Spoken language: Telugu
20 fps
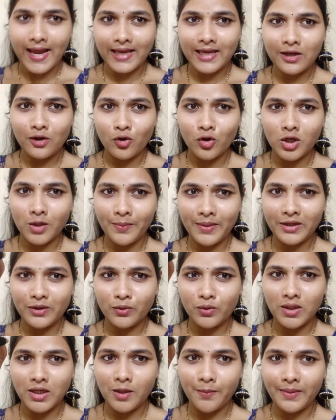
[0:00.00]
ఒకటి
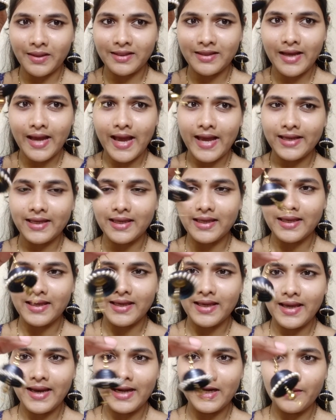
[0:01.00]
పెట్టుకున్నాను పెద్ద హ్యాంగింగే
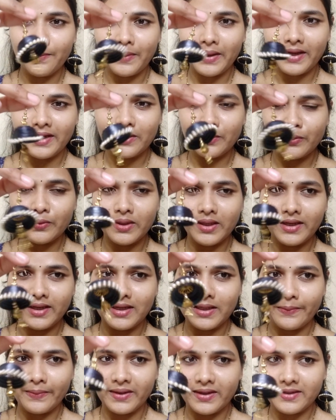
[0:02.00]
అండ్ పైన కూడా ఇట్లా
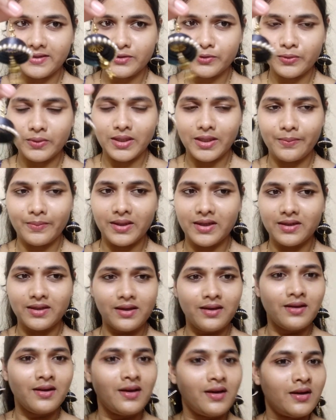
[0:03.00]
పెట్టేసుకున్నాను అనమాట
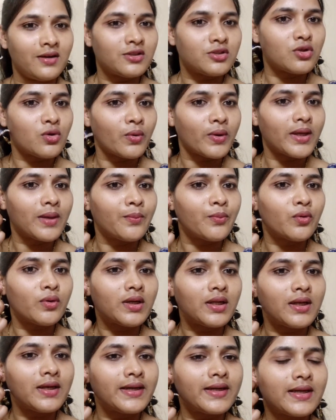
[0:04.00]
సో ఈ బుట్టలు
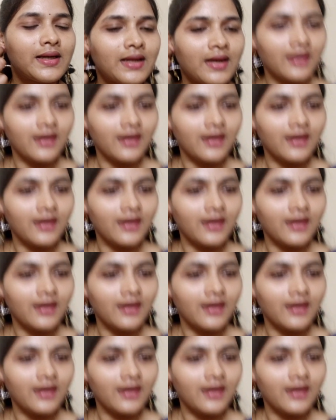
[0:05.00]
ఇట్లా